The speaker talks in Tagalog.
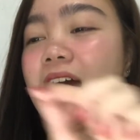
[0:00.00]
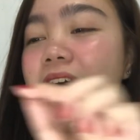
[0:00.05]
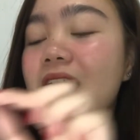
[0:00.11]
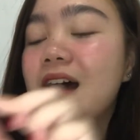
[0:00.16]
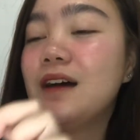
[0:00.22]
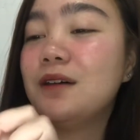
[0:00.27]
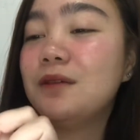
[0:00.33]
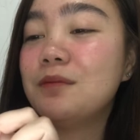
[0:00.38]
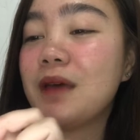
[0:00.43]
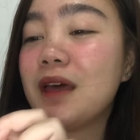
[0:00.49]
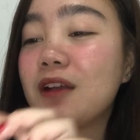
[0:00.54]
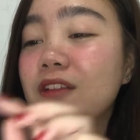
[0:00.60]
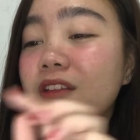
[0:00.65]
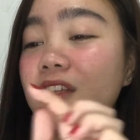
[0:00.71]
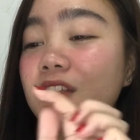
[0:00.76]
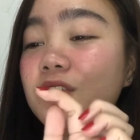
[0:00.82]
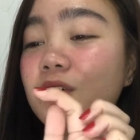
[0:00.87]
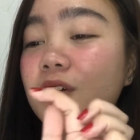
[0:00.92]
Um,
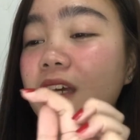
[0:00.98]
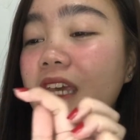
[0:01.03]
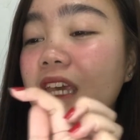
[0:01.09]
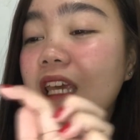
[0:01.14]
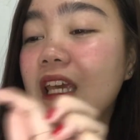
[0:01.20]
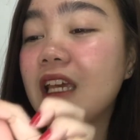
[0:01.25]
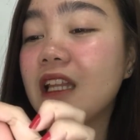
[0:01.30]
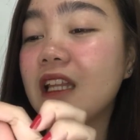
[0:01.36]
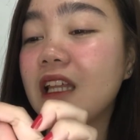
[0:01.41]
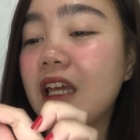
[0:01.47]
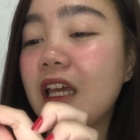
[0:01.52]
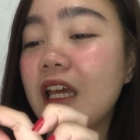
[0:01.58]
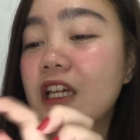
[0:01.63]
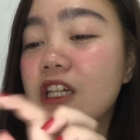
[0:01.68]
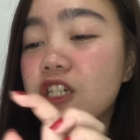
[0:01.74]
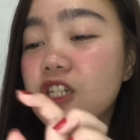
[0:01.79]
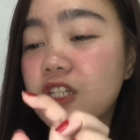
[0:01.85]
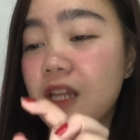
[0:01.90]
meron ditong
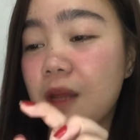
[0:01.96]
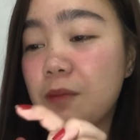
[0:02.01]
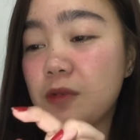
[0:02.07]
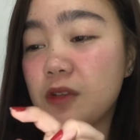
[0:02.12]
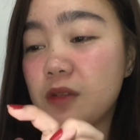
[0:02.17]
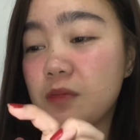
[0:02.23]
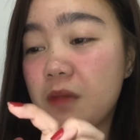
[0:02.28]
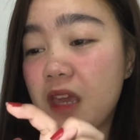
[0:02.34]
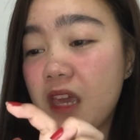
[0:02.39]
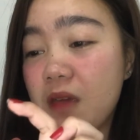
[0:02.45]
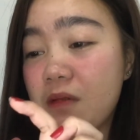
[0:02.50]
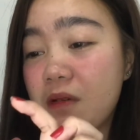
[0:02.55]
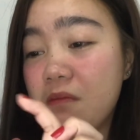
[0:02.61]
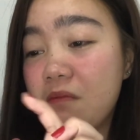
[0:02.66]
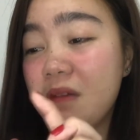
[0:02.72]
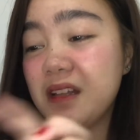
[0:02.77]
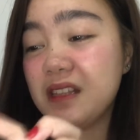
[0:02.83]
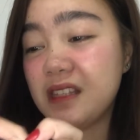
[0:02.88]
English, tapos may ibang
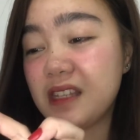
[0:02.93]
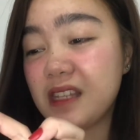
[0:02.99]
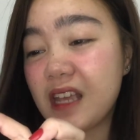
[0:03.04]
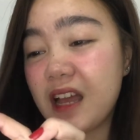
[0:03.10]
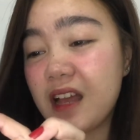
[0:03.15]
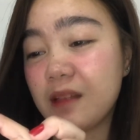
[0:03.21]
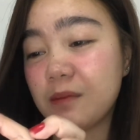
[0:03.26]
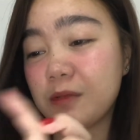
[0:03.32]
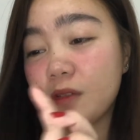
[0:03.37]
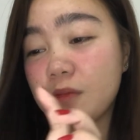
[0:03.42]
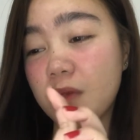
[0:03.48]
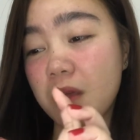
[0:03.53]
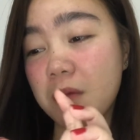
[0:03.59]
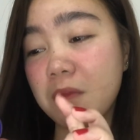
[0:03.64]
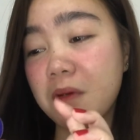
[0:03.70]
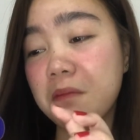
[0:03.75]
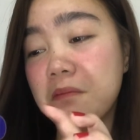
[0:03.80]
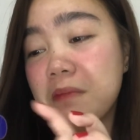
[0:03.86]
bansa, tapos may
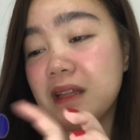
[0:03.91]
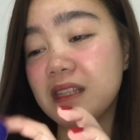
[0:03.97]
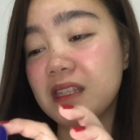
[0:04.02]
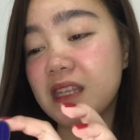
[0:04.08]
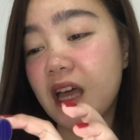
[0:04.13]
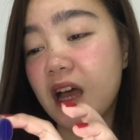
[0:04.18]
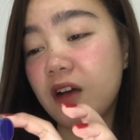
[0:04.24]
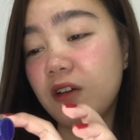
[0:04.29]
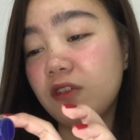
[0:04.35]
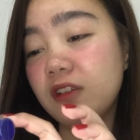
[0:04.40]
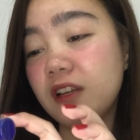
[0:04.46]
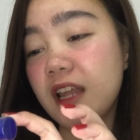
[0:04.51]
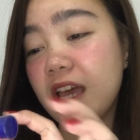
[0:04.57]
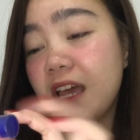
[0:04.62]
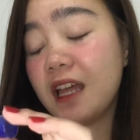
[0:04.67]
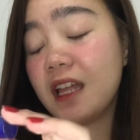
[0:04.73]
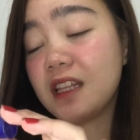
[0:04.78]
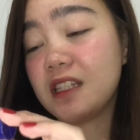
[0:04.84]
ibang bansa
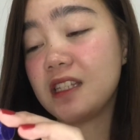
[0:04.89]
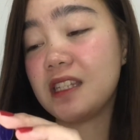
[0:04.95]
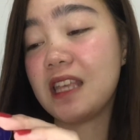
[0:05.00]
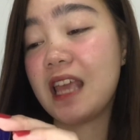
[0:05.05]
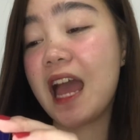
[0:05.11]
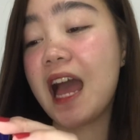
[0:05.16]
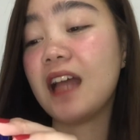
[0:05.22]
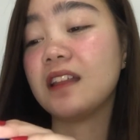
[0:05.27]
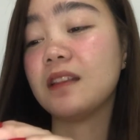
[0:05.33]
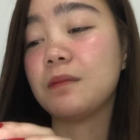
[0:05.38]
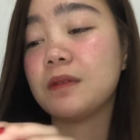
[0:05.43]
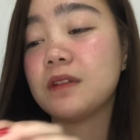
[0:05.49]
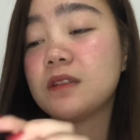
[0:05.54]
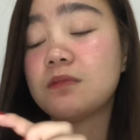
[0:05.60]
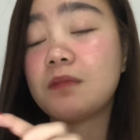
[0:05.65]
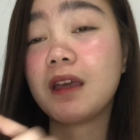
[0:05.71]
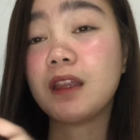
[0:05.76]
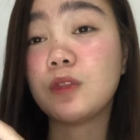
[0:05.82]
ulit. Yan.
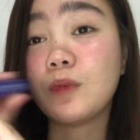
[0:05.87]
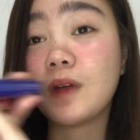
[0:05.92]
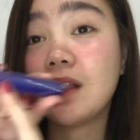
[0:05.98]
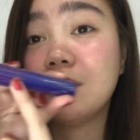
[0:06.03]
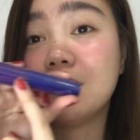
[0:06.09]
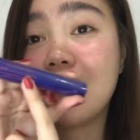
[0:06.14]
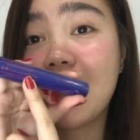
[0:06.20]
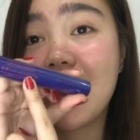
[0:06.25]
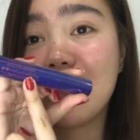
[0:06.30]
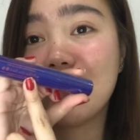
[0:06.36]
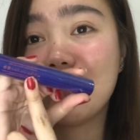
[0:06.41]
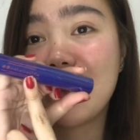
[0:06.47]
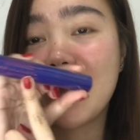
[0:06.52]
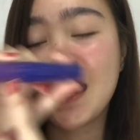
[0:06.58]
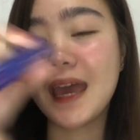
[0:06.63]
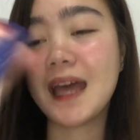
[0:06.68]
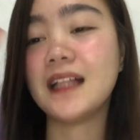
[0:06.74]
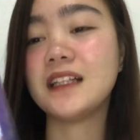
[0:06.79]
Tapos may 12
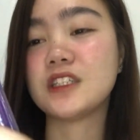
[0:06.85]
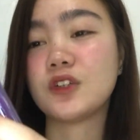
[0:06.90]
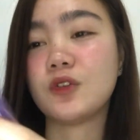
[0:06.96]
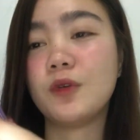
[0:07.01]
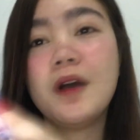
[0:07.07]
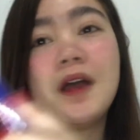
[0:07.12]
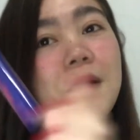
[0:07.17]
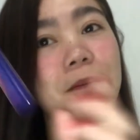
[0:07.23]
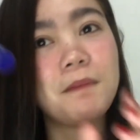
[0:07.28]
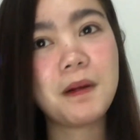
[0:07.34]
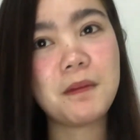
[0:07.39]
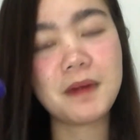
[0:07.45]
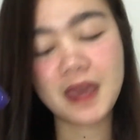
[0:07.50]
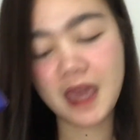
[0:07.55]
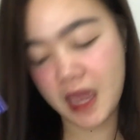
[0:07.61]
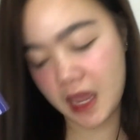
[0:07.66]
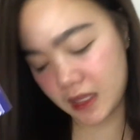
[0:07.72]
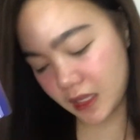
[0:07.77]
ml. So,
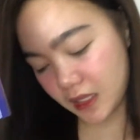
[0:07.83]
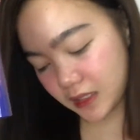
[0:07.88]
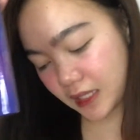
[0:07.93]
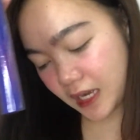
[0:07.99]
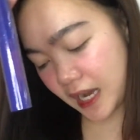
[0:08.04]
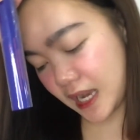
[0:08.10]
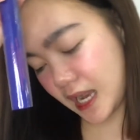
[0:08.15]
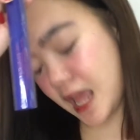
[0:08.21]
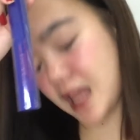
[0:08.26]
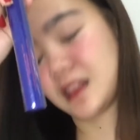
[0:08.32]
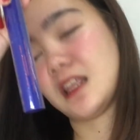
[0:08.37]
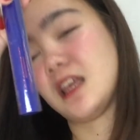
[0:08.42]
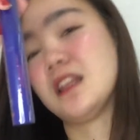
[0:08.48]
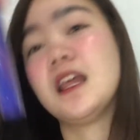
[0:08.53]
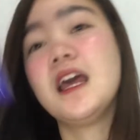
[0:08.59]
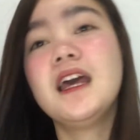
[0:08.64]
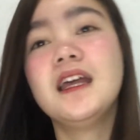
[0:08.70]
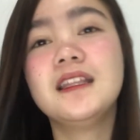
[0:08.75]
mamaya itatry
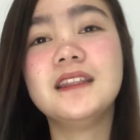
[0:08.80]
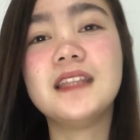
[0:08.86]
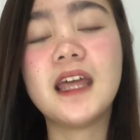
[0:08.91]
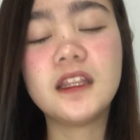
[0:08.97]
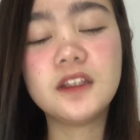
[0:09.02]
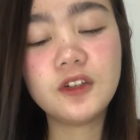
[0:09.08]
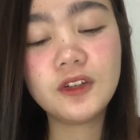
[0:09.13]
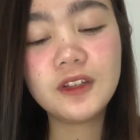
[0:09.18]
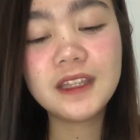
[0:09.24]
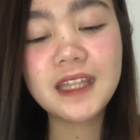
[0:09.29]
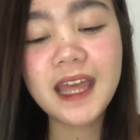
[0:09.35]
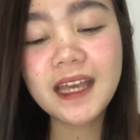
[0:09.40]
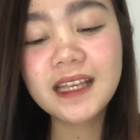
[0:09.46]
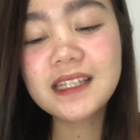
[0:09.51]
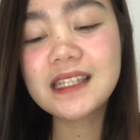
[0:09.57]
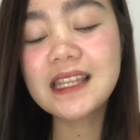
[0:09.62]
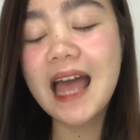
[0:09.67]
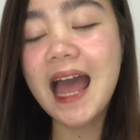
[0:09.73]
natin. Then, yung
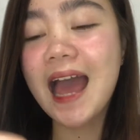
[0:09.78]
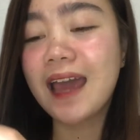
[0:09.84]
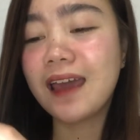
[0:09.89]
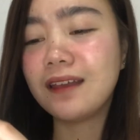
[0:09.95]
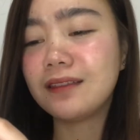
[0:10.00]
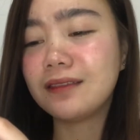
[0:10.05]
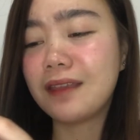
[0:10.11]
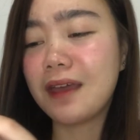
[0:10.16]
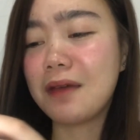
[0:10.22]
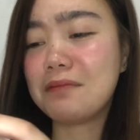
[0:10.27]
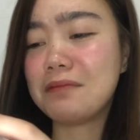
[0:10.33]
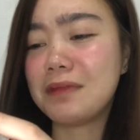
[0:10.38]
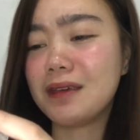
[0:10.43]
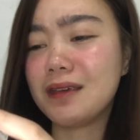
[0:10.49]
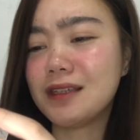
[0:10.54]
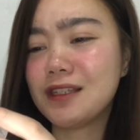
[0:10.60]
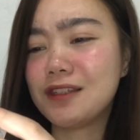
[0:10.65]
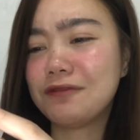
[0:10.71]
next item
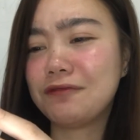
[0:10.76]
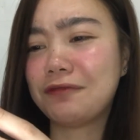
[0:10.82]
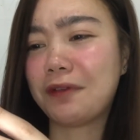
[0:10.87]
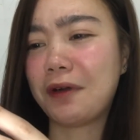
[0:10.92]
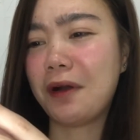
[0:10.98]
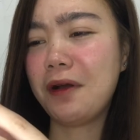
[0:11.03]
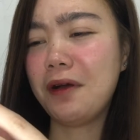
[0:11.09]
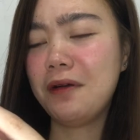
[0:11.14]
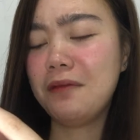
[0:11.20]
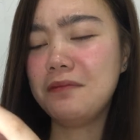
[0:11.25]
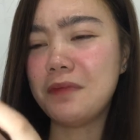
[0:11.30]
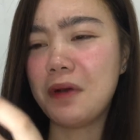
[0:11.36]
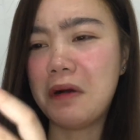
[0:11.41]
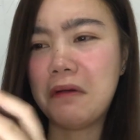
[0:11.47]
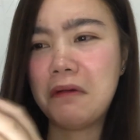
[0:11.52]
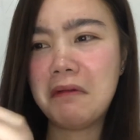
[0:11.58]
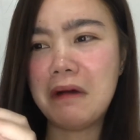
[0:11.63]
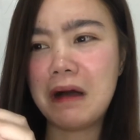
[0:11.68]
is from
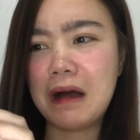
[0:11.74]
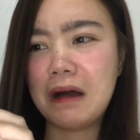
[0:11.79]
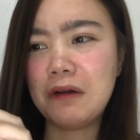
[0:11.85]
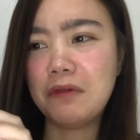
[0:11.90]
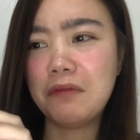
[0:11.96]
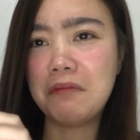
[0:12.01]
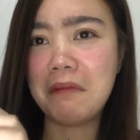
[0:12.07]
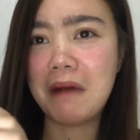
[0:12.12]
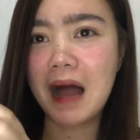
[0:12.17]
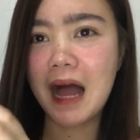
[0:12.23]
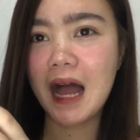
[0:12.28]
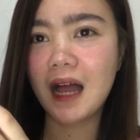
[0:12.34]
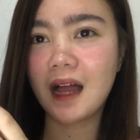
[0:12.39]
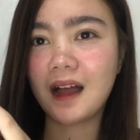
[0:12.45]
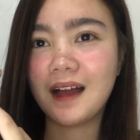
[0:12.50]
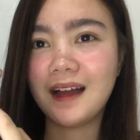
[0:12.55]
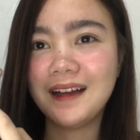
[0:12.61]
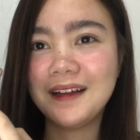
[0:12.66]
Wow
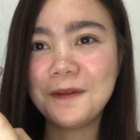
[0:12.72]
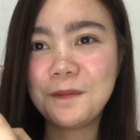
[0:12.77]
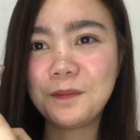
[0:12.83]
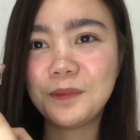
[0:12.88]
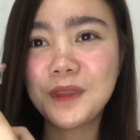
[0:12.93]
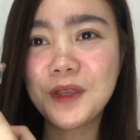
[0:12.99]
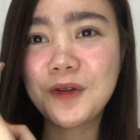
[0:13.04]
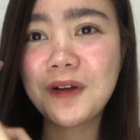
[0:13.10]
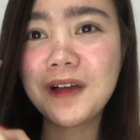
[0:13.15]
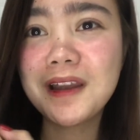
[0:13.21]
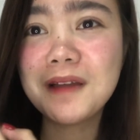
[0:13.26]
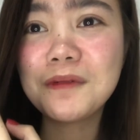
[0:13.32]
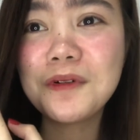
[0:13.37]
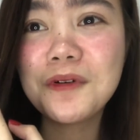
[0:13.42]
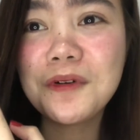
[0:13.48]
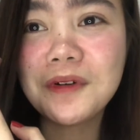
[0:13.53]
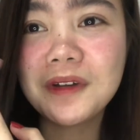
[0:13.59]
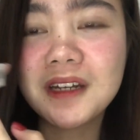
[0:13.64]
Mac. Hindi ko alam
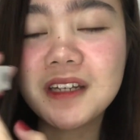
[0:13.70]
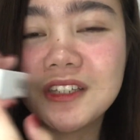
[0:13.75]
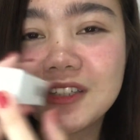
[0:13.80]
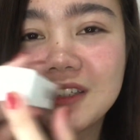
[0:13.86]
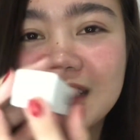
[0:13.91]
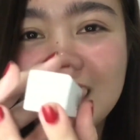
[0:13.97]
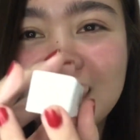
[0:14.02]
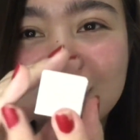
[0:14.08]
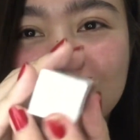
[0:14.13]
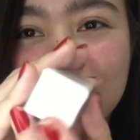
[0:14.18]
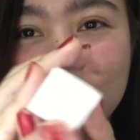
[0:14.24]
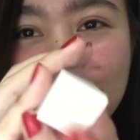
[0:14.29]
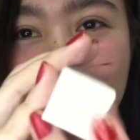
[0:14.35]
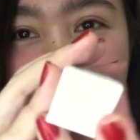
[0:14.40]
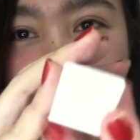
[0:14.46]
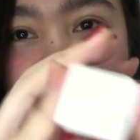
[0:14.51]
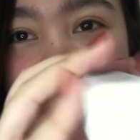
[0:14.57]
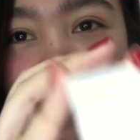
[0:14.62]
kung original to
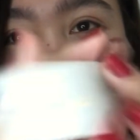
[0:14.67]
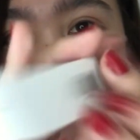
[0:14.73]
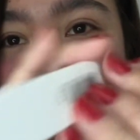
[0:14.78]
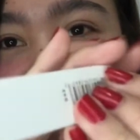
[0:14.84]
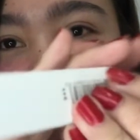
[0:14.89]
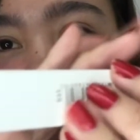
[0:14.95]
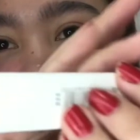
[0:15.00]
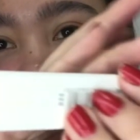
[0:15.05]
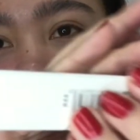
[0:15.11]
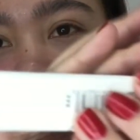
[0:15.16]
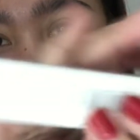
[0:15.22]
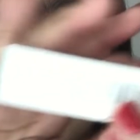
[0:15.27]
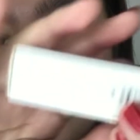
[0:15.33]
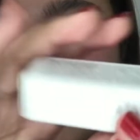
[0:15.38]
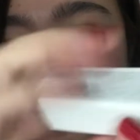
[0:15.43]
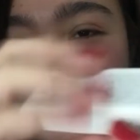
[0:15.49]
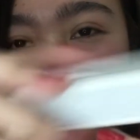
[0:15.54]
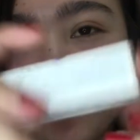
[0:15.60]
ha. Ah. Ayan,
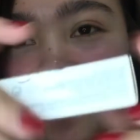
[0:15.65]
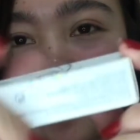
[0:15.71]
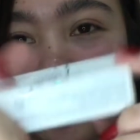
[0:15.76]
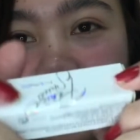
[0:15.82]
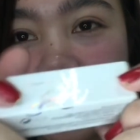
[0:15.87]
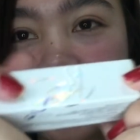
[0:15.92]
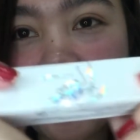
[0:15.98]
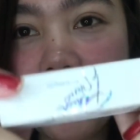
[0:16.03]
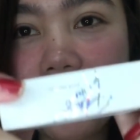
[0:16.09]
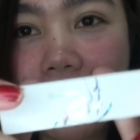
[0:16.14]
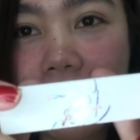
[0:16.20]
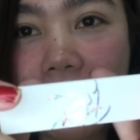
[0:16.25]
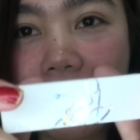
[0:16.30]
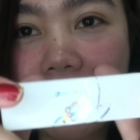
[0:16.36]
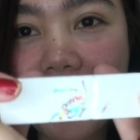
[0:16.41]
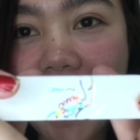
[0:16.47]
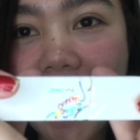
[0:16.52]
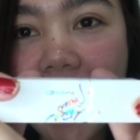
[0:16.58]
guys. Oh.
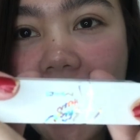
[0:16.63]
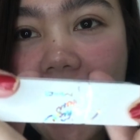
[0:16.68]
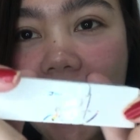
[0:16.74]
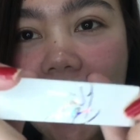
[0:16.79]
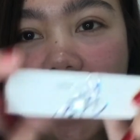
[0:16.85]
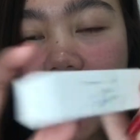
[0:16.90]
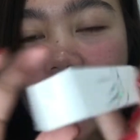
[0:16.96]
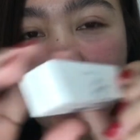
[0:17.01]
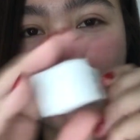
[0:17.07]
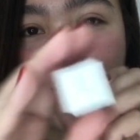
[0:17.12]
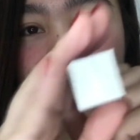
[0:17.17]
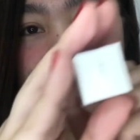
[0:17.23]
Mac!